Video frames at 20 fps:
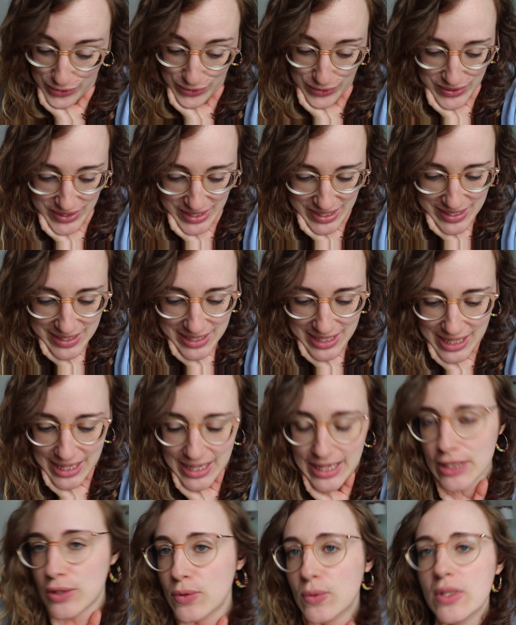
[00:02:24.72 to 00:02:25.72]
je sais ce
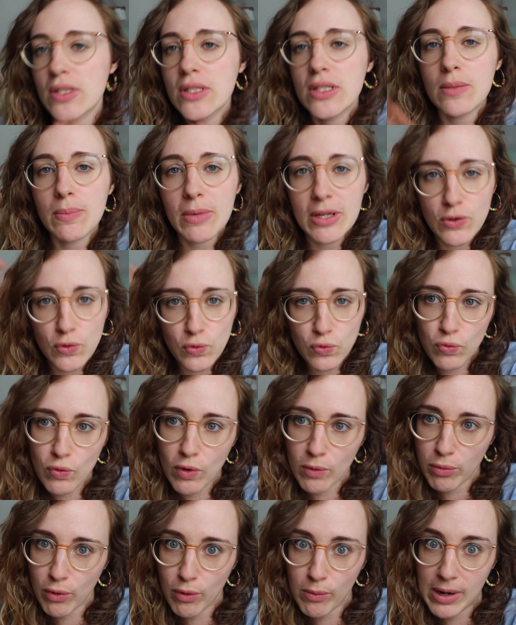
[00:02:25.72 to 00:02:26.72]
qu'il l'a tué, c'était pas du
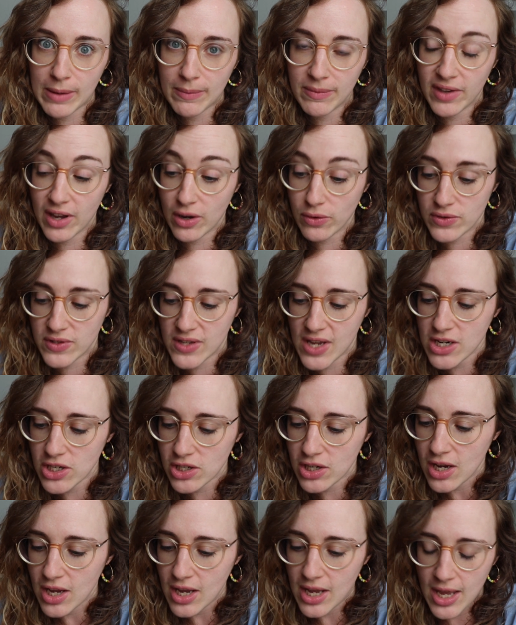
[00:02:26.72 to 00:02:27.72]
tout un problème
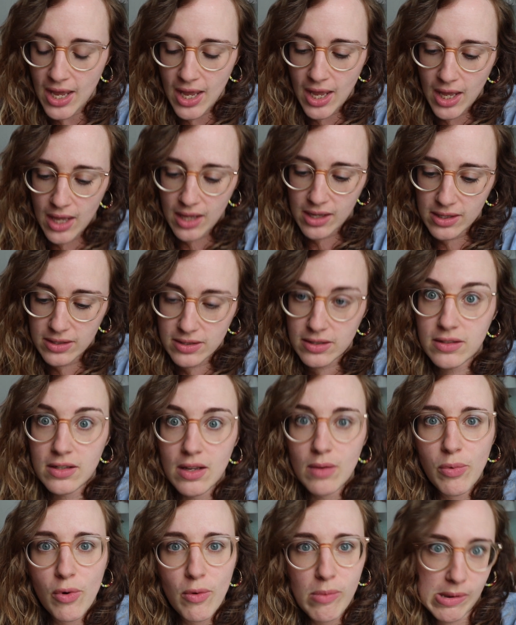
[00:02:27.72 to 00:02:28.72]
d'arrosage, c'était
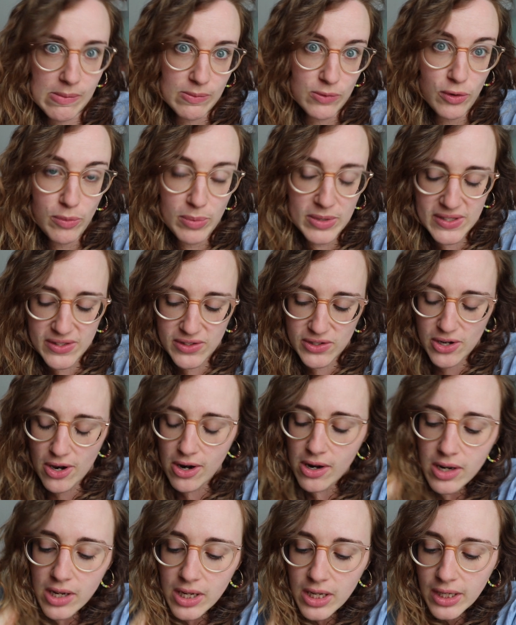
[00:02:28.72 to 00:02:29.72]
un problème de
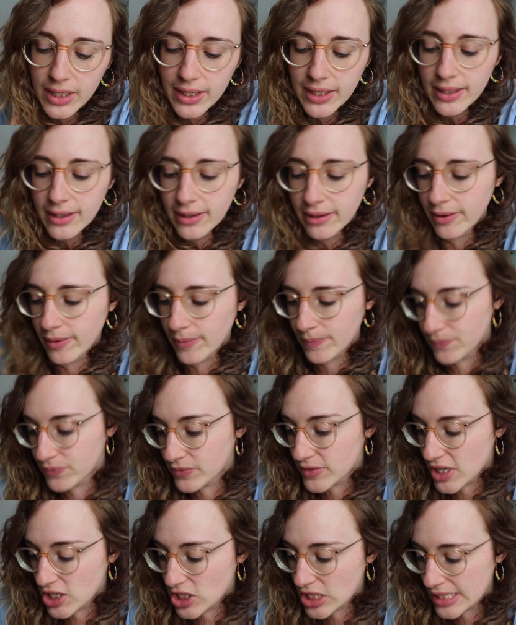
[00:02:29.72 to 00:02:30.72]
bestiole.
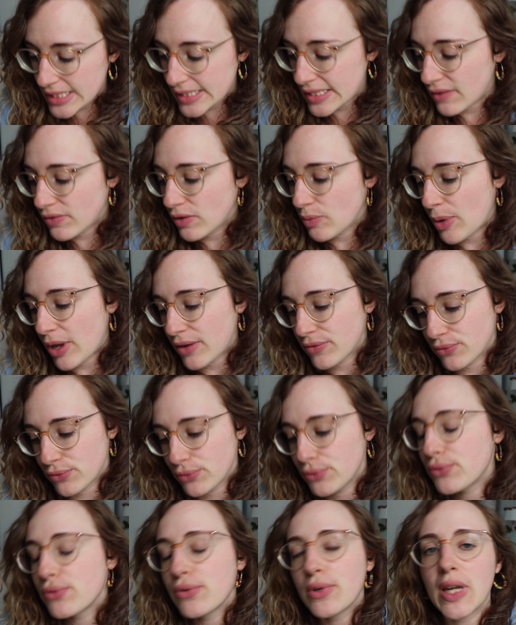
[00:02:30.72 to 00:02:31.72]
Euh, je les avais pas
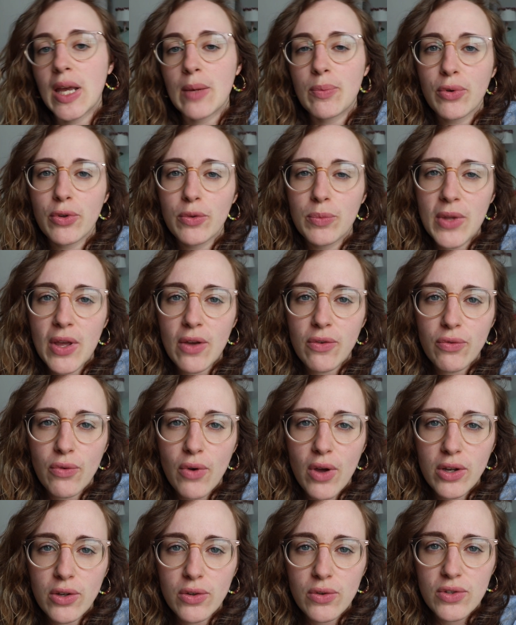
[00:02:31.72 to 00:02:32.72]
vus la première
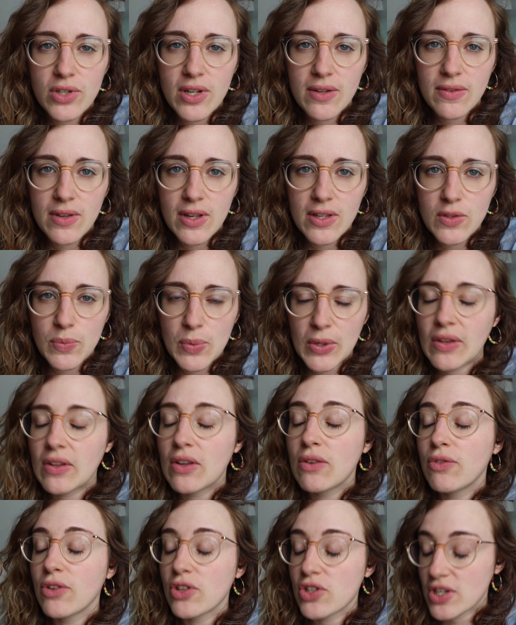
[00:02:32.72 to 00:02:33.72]
fois que j'avais
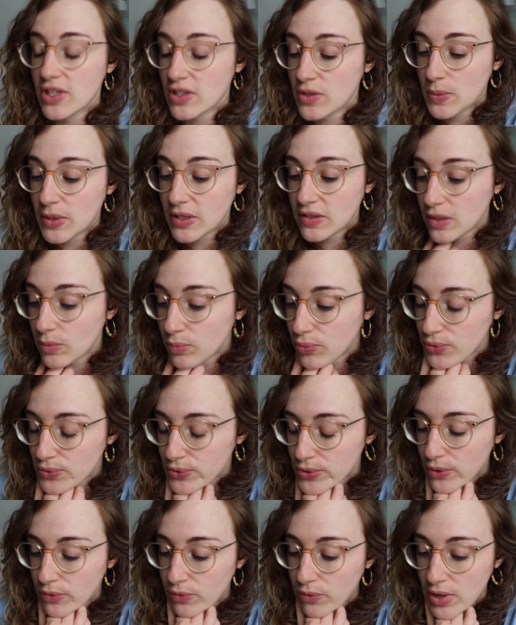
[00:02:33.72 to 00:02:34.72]
inspecté, enfin j'ai inspecté
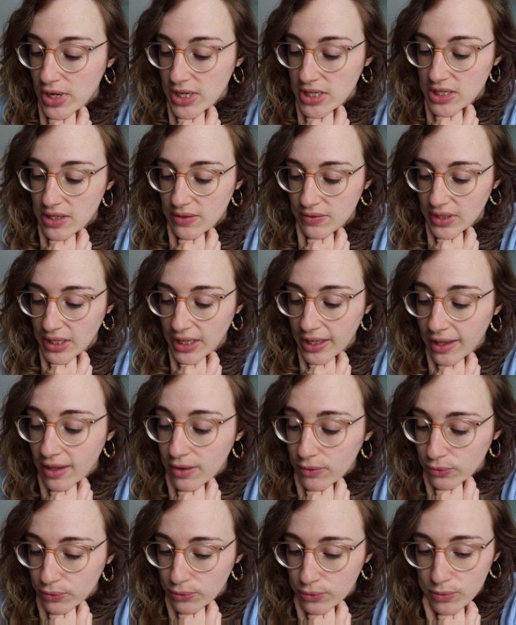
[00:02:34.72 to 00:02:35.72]
plusieurs fois et j'avais
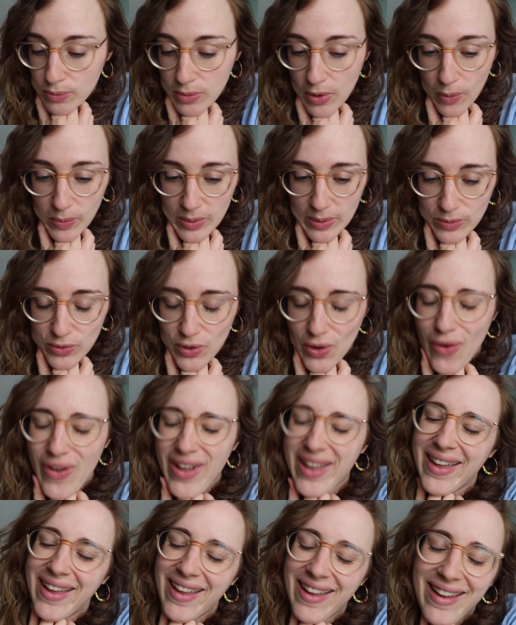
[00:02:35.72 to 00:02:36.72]
rien vu mais en même temps
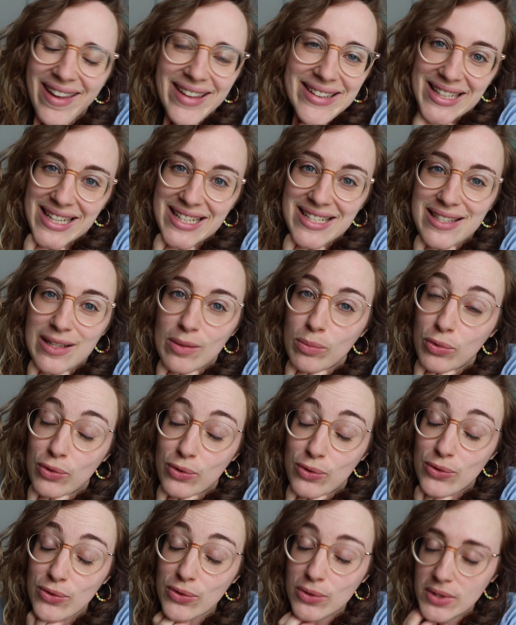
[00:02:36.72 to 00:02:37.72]
Naïs, un peu
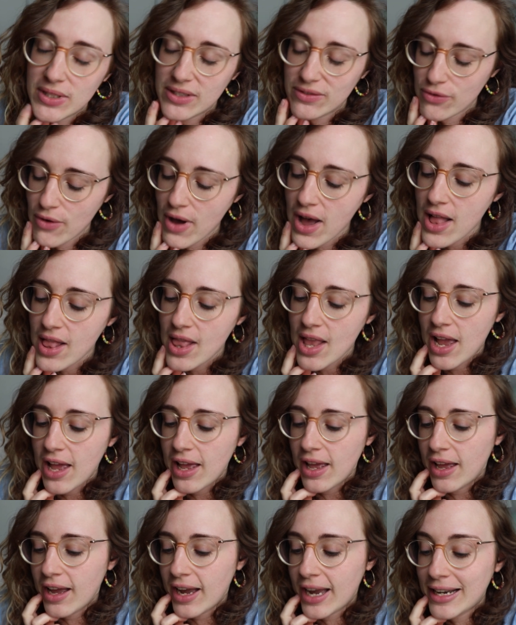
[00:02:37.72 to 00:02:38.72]
teuteux des fois
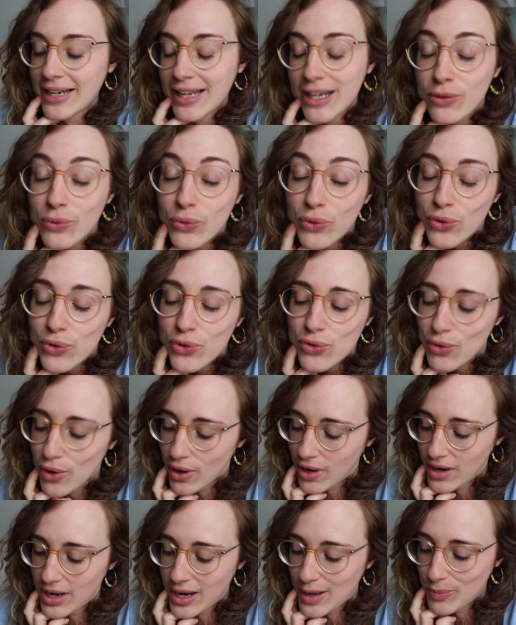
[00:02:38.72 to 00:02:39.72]
elle est à
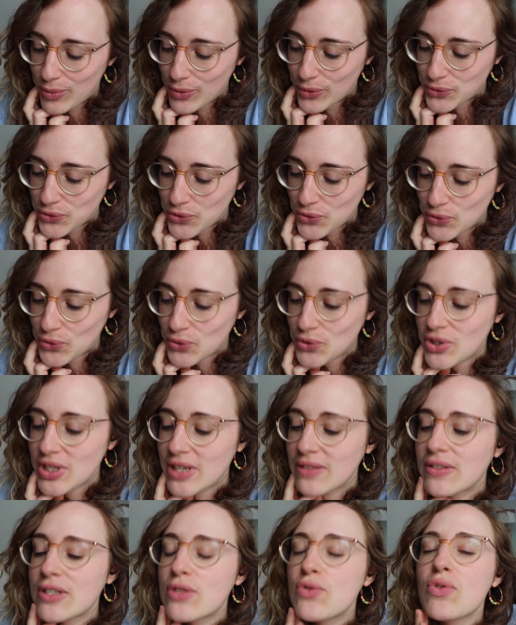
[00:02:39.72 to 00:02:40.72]
contre-jour la plante. Donc
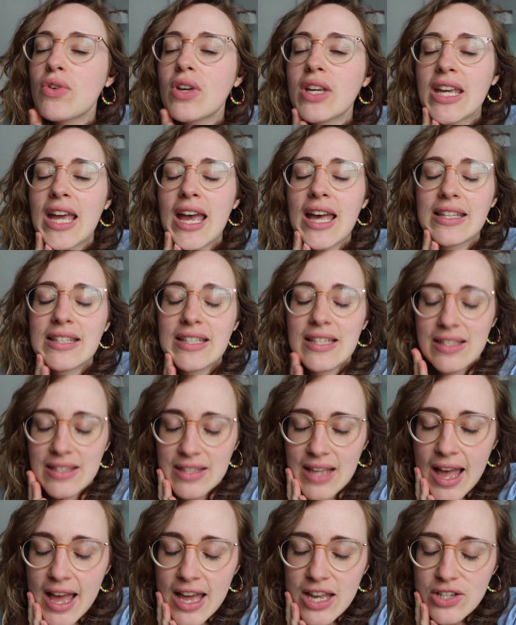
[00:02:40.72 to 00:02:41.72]
j'avais dû regarder
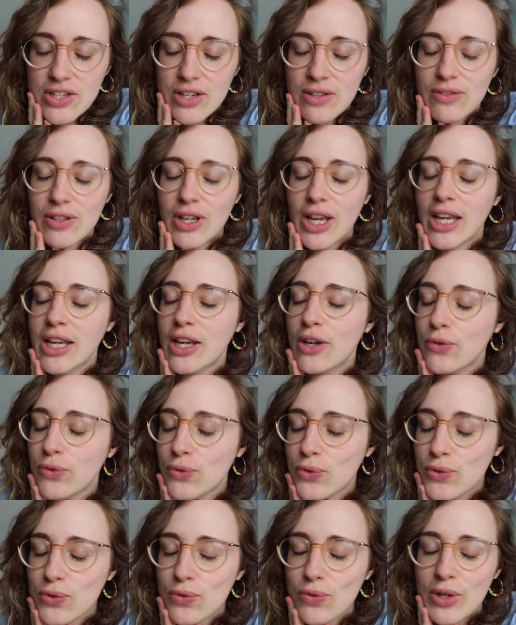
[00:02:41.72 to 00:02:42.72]
ça, j'avais rien
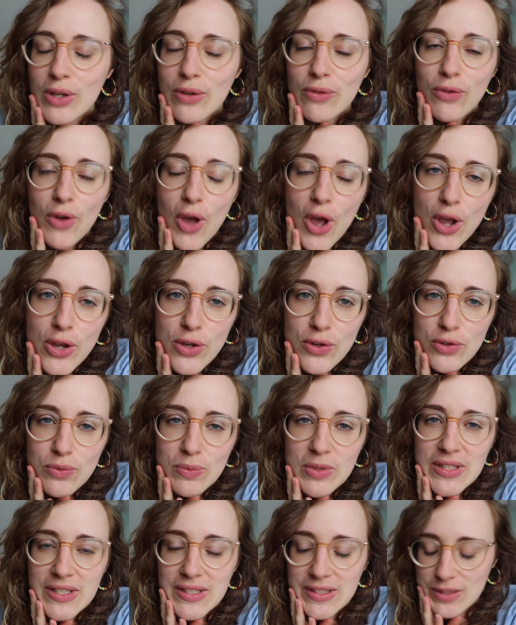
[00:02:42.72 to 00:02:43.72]
vu sous les feuilles,
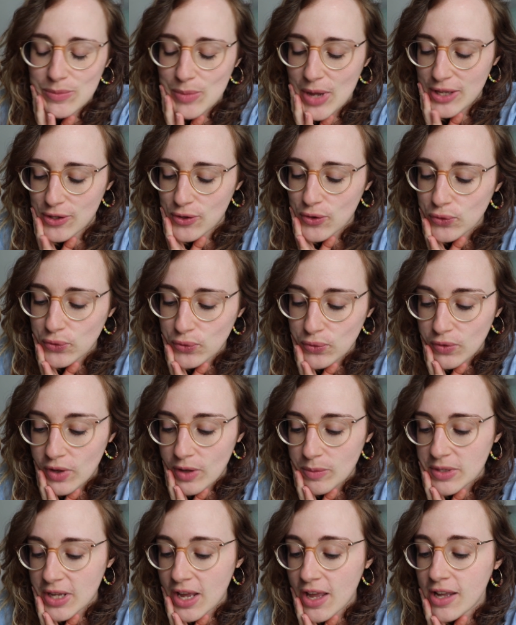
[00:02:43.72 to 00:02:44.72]
je m'étais dit bah non tout
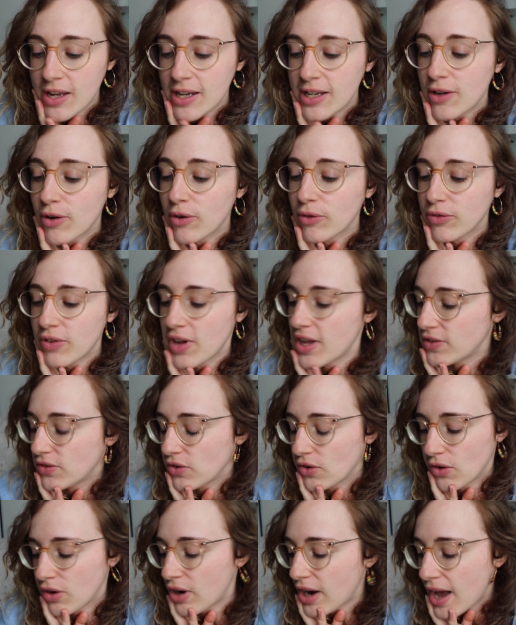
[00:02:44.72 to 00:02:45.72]
va bien et en
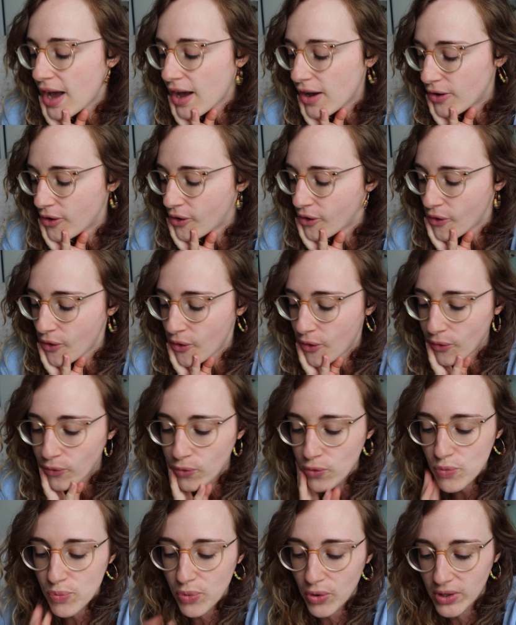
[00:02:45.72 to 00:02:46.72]
fait euh, là euh, en
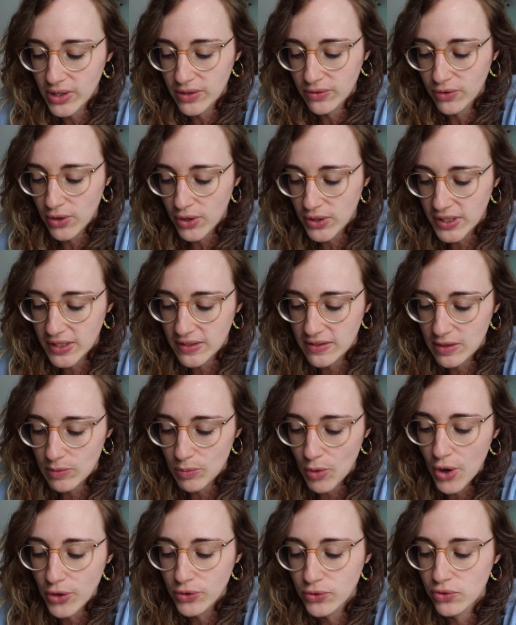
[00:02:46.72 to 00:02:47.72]
coupant les feuilles qui étaient
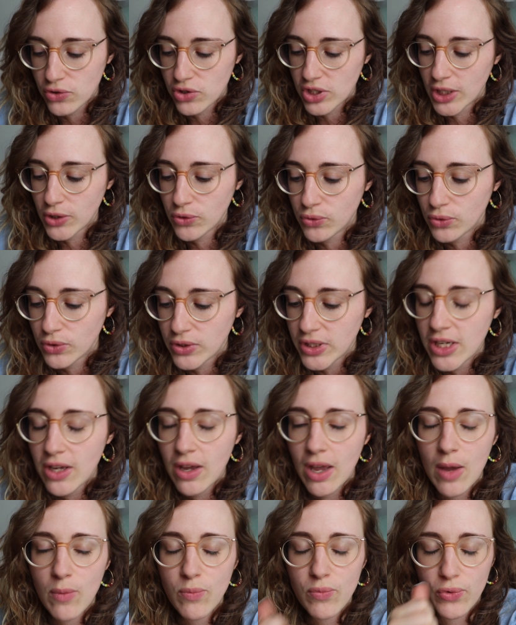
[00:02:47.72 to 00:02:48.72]
mortes j'ai retourné
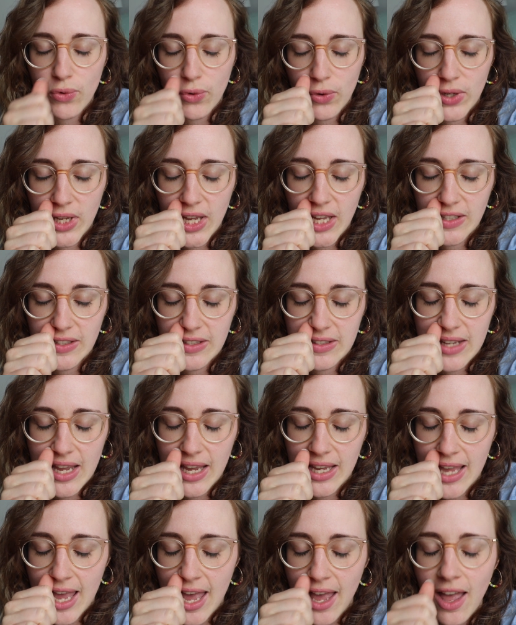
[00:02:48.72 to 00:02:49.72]
quand même pour regarder
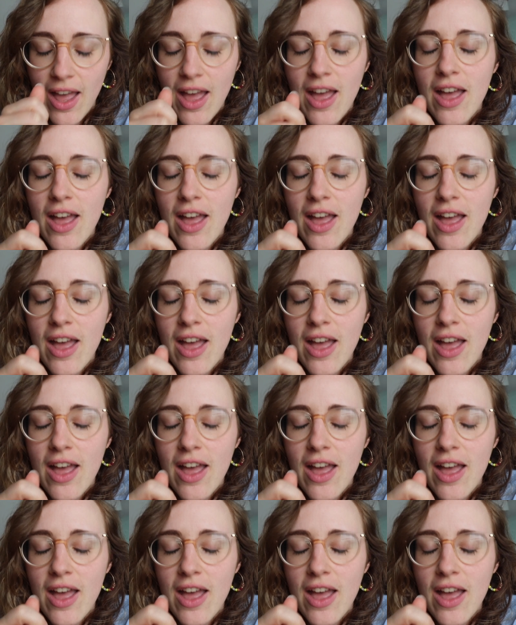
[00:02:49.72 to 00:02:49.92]
derrière